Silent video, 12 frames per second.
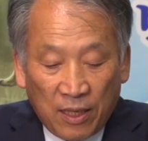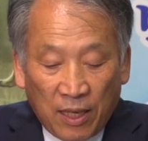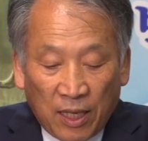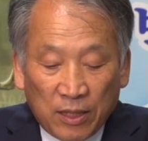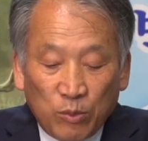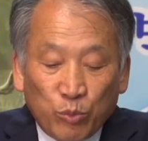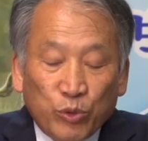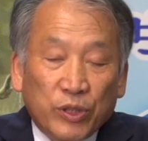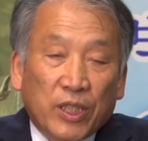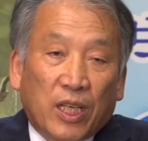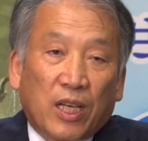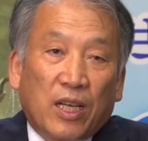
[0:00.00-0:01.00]
하는
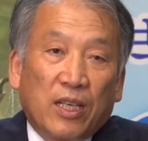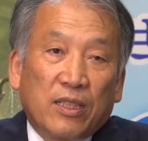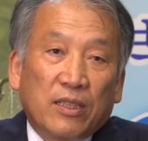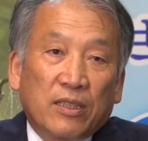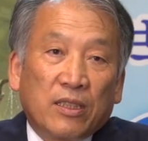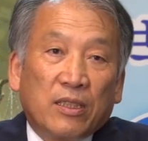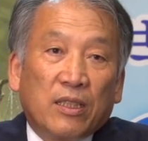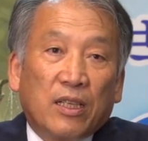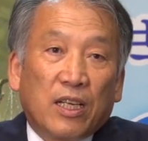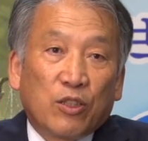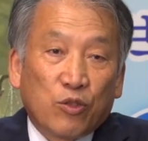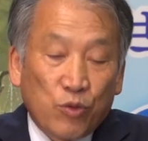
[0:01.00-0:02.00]
문제가
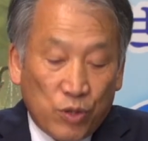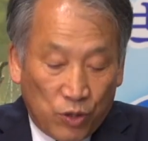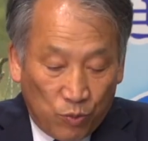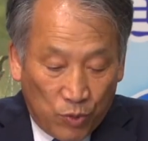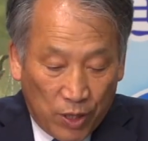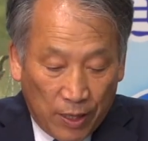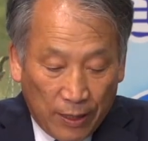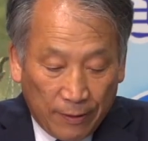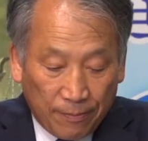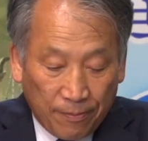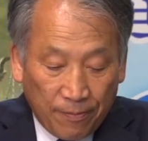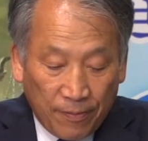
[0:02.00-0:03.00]
일어날 수 있습니다.
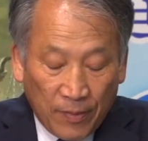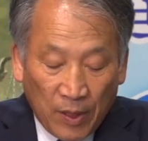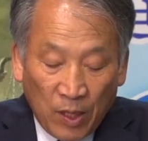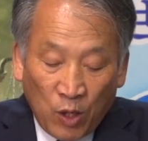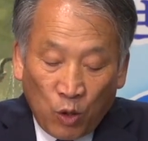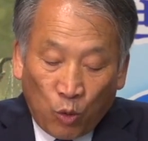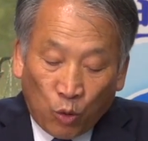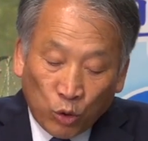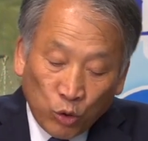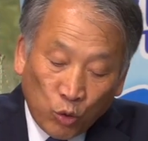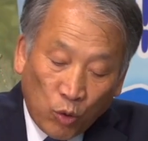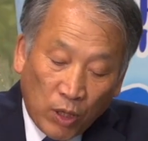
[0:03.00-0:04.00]

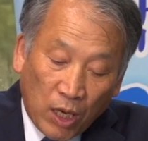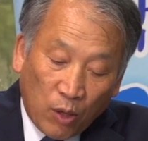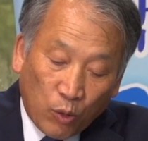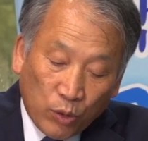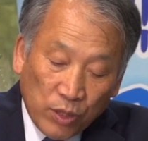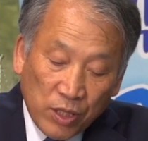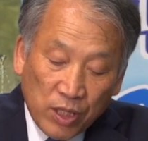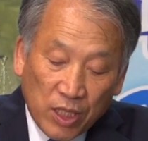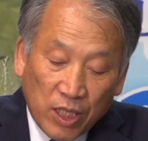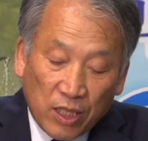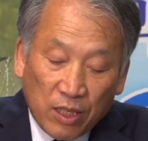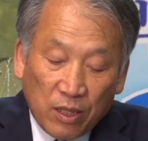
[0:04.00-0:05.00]
원고가
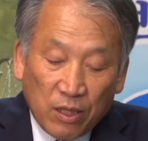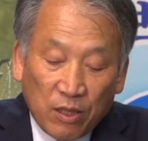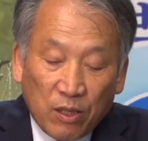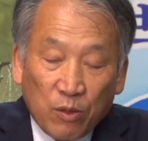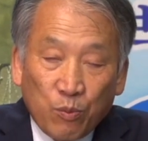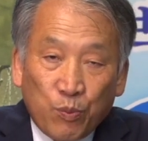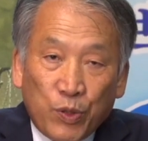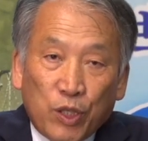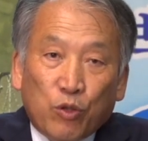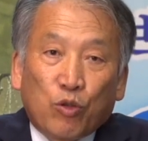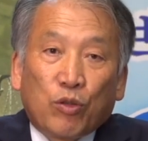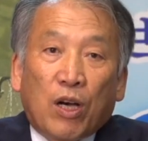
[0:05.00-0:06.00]
옳은지
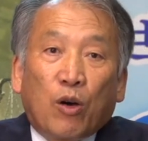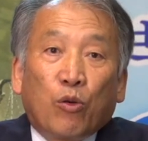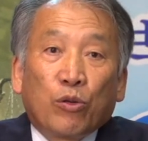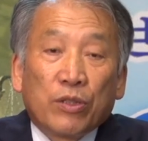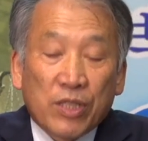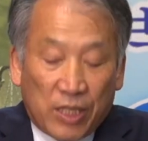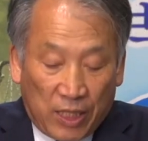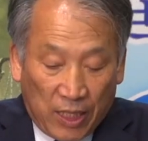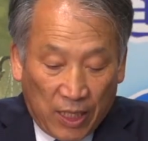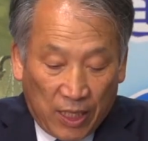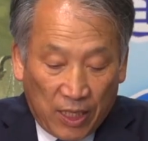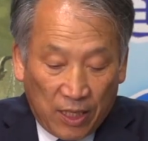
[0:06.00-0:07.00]
피고가
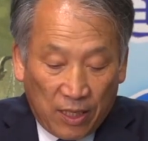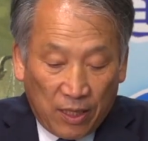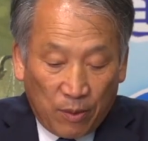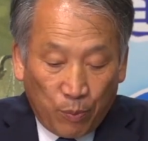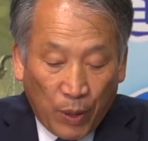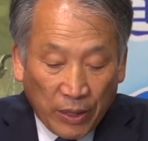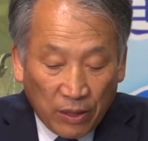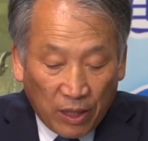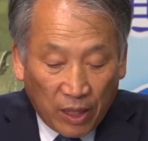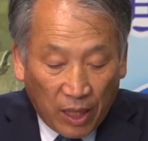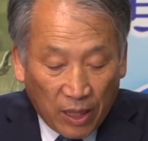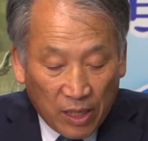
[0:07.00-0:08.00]
옳은지
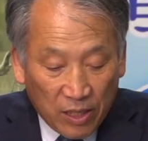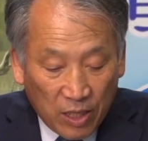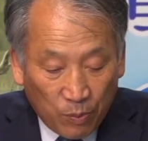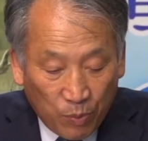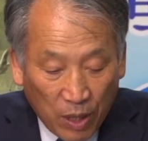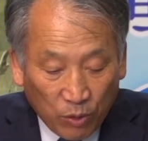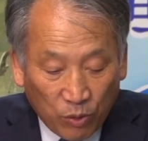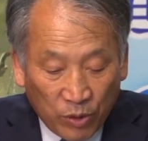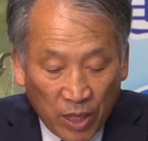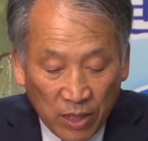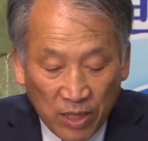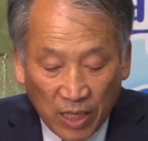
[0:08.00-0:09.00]
판결에 대
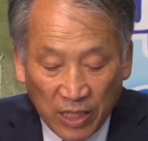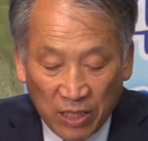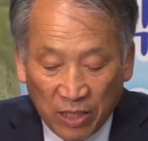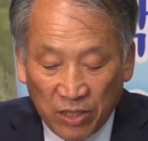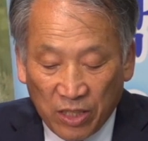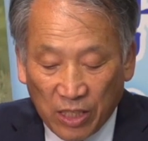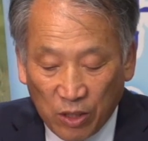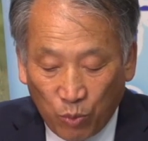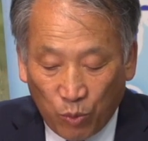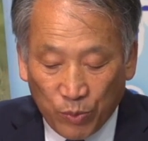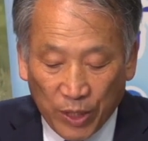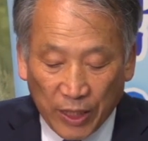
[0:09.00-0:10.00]
재판권 행사의 견지에서
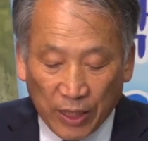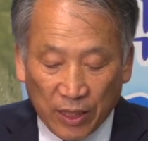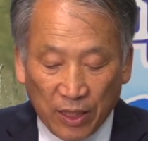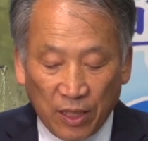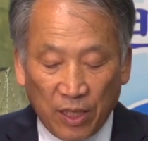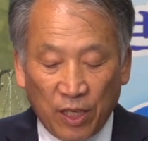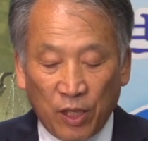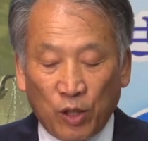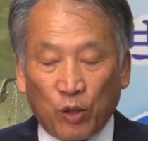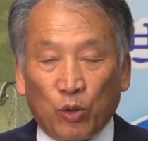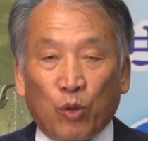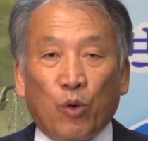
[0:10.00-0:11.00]
보면
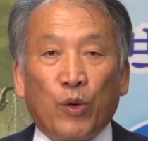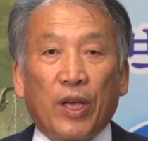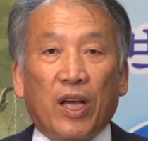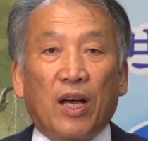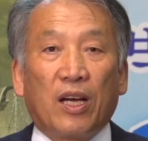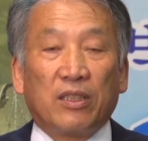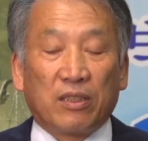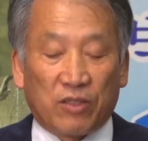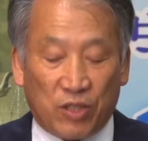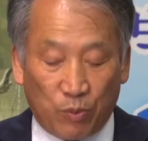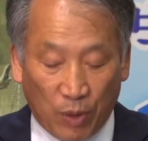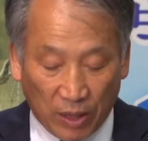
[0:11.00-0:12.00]
노회가 하는
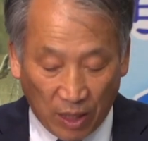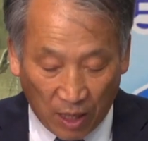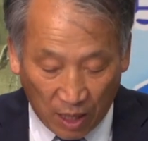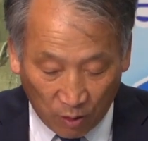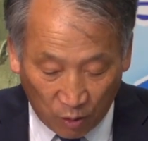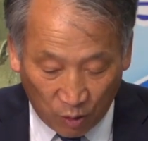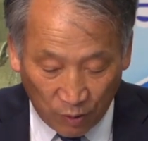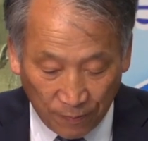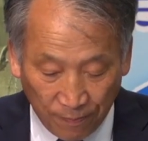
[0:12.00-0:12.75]
것이 마땅하고